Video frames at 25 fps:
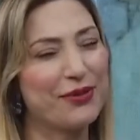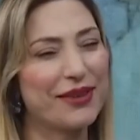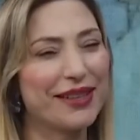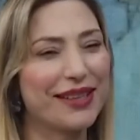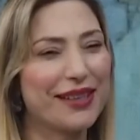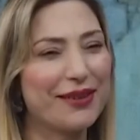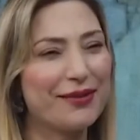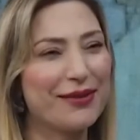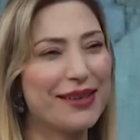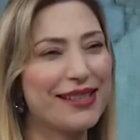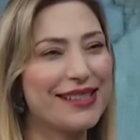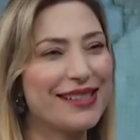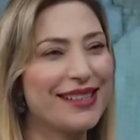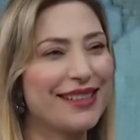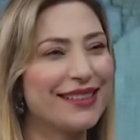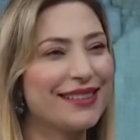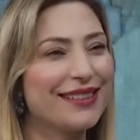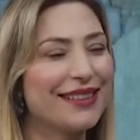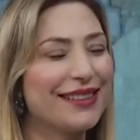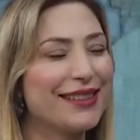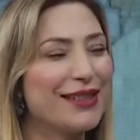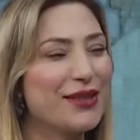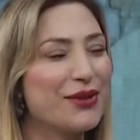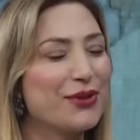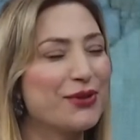Kemal
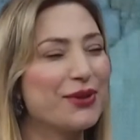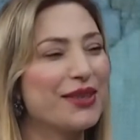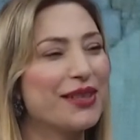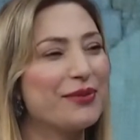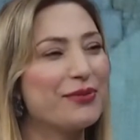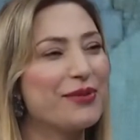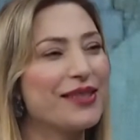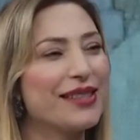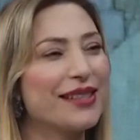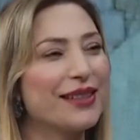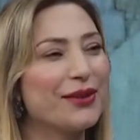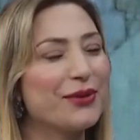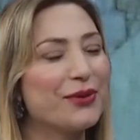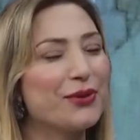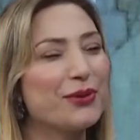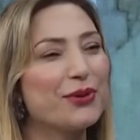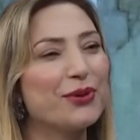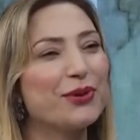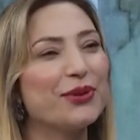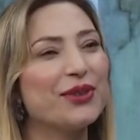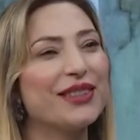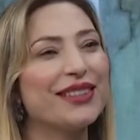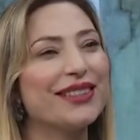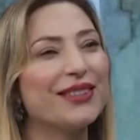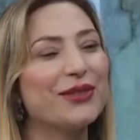zaten ne söylemişse doğru
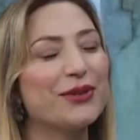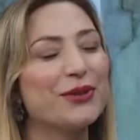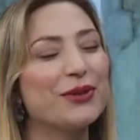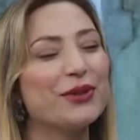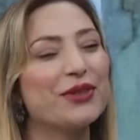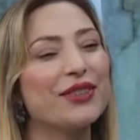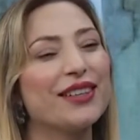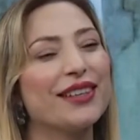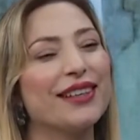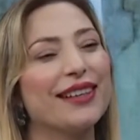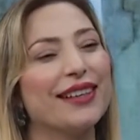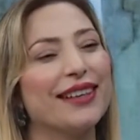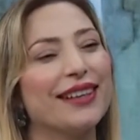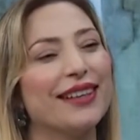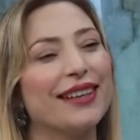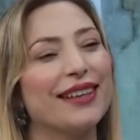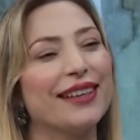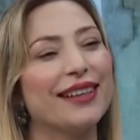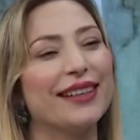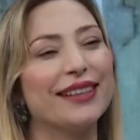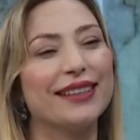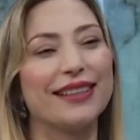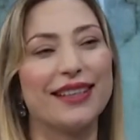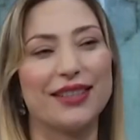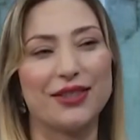olan odur.
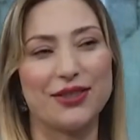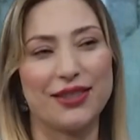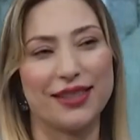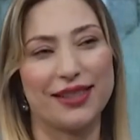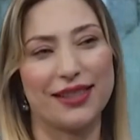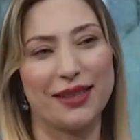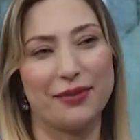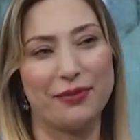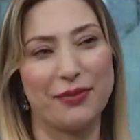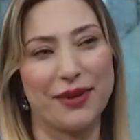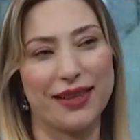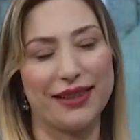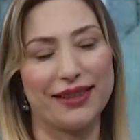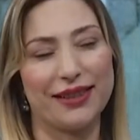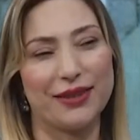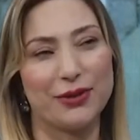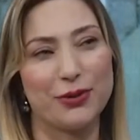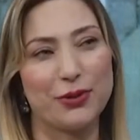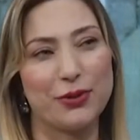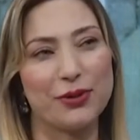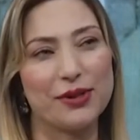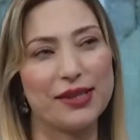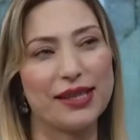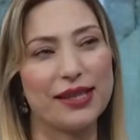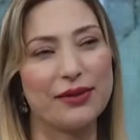Gerçekten ben de
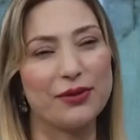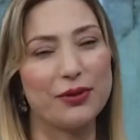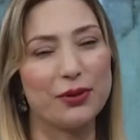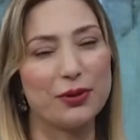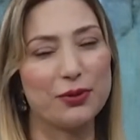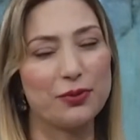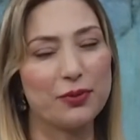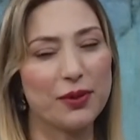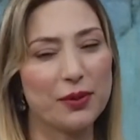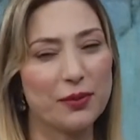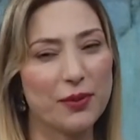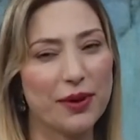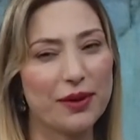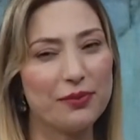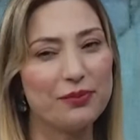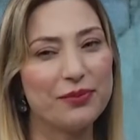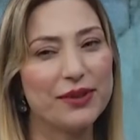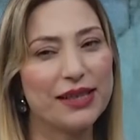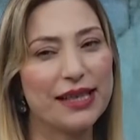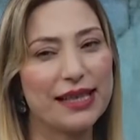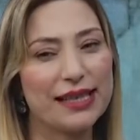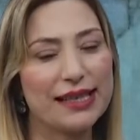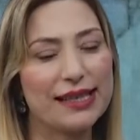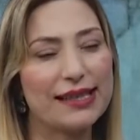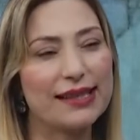çok seviyorum ama
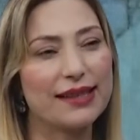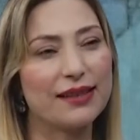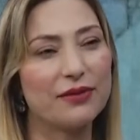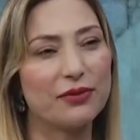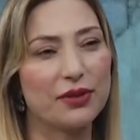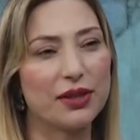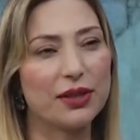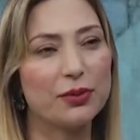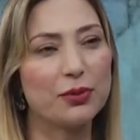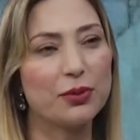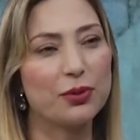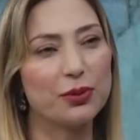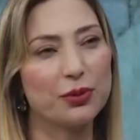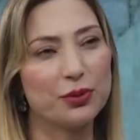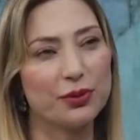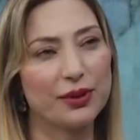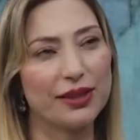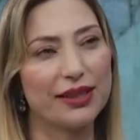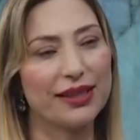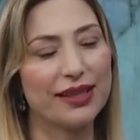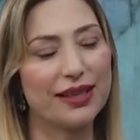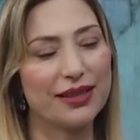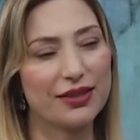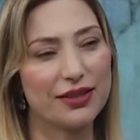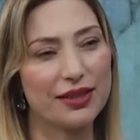biraz feribot
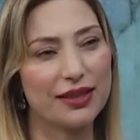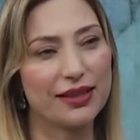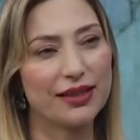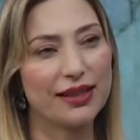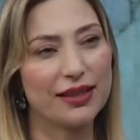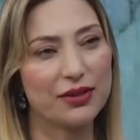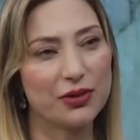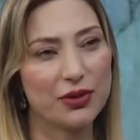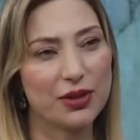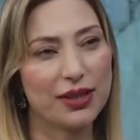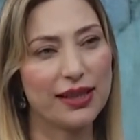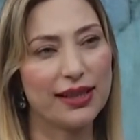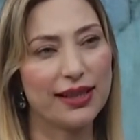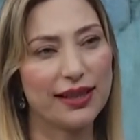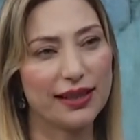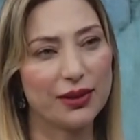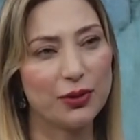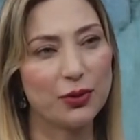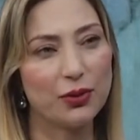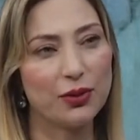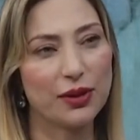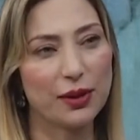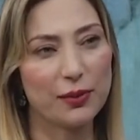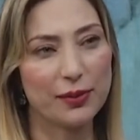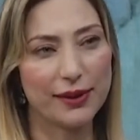olayı gerçekten çileye
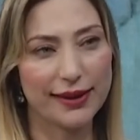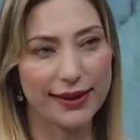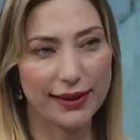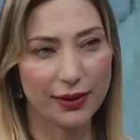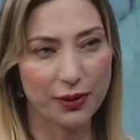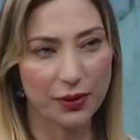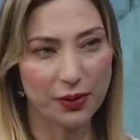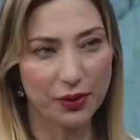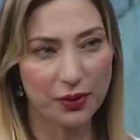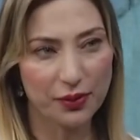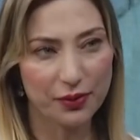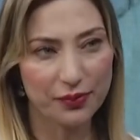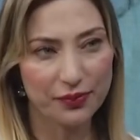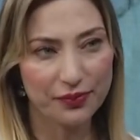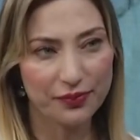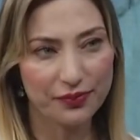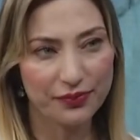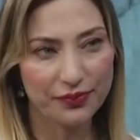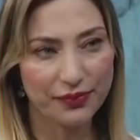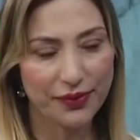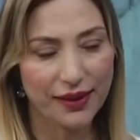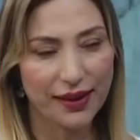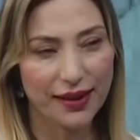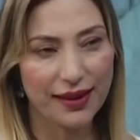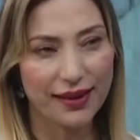dönebiliyor.
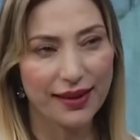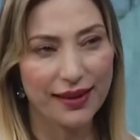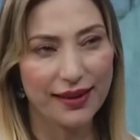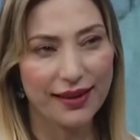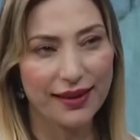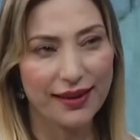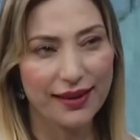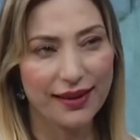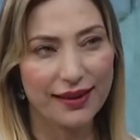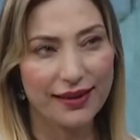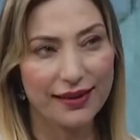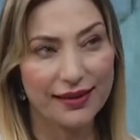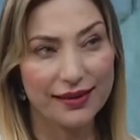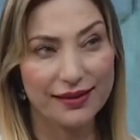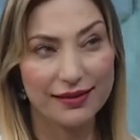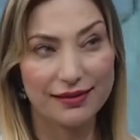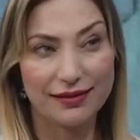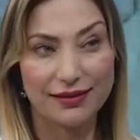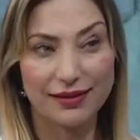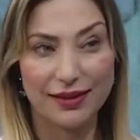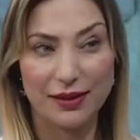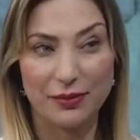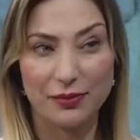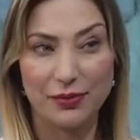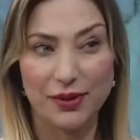Evet.
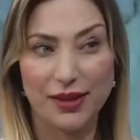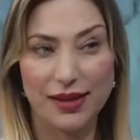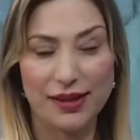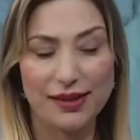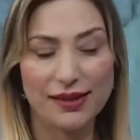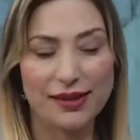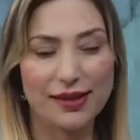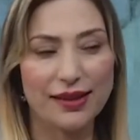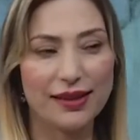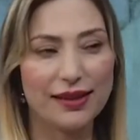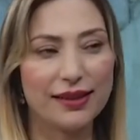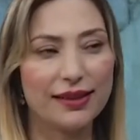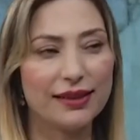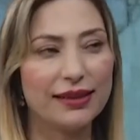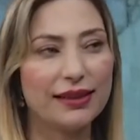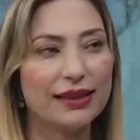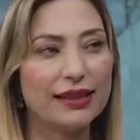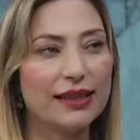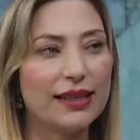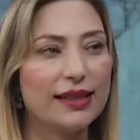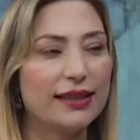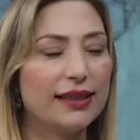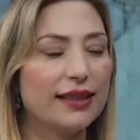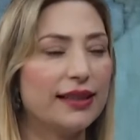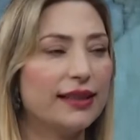Biraz da e,
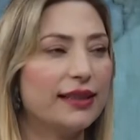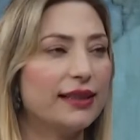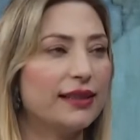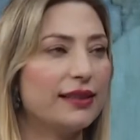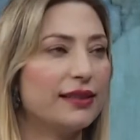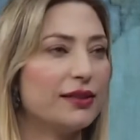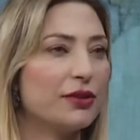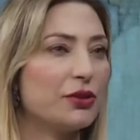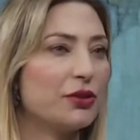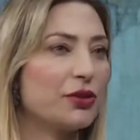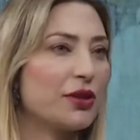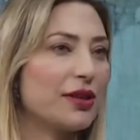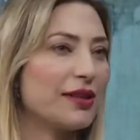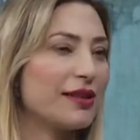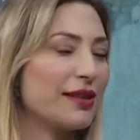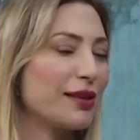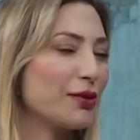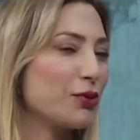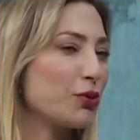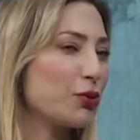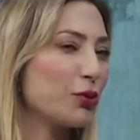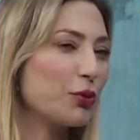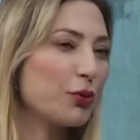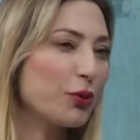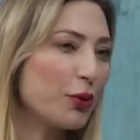yani hani şahsen
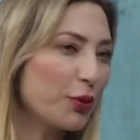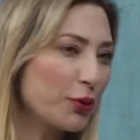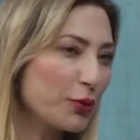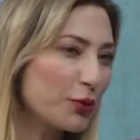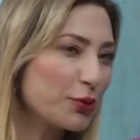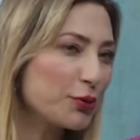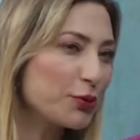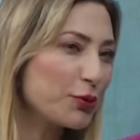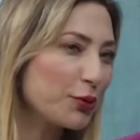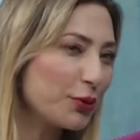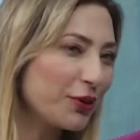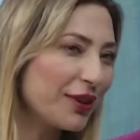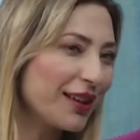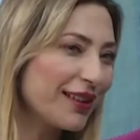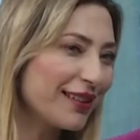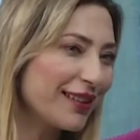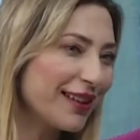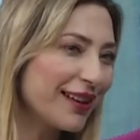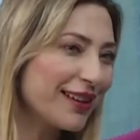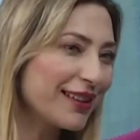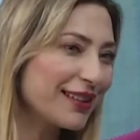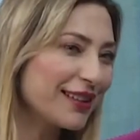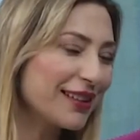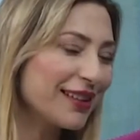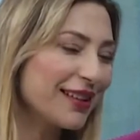su korkusu
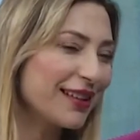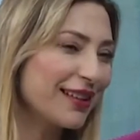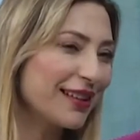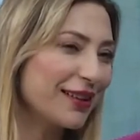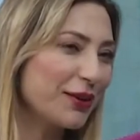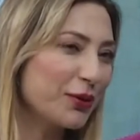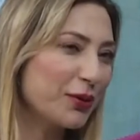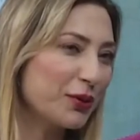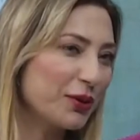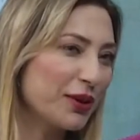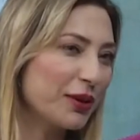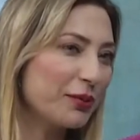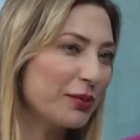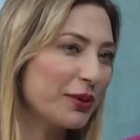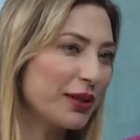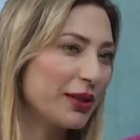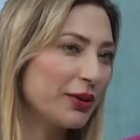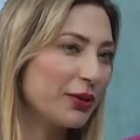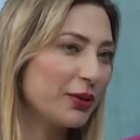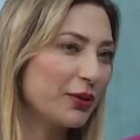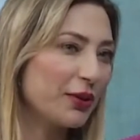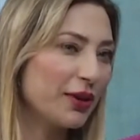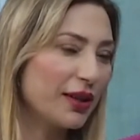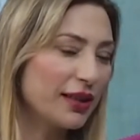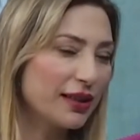olanlar da
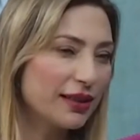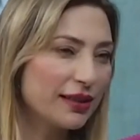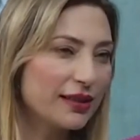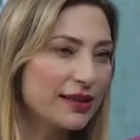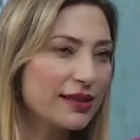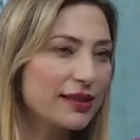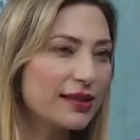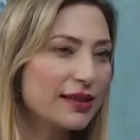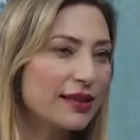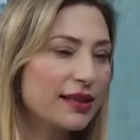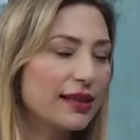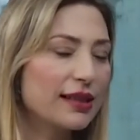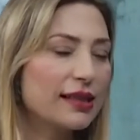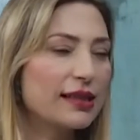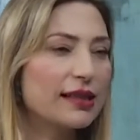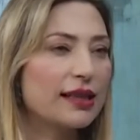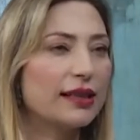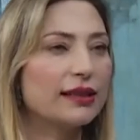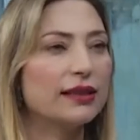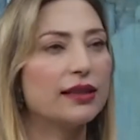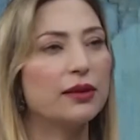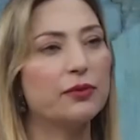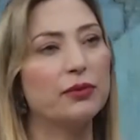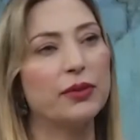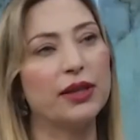olabiliyor. Hani sırayı
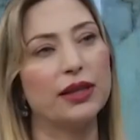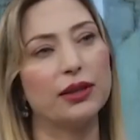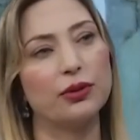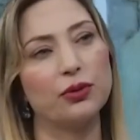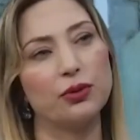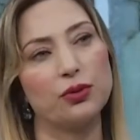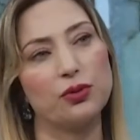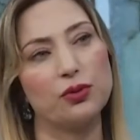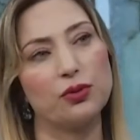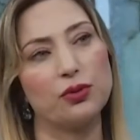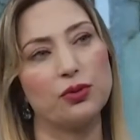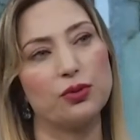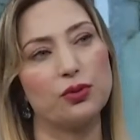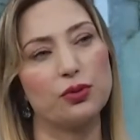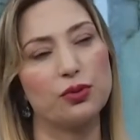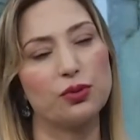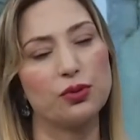zaten bekliyorsunuz.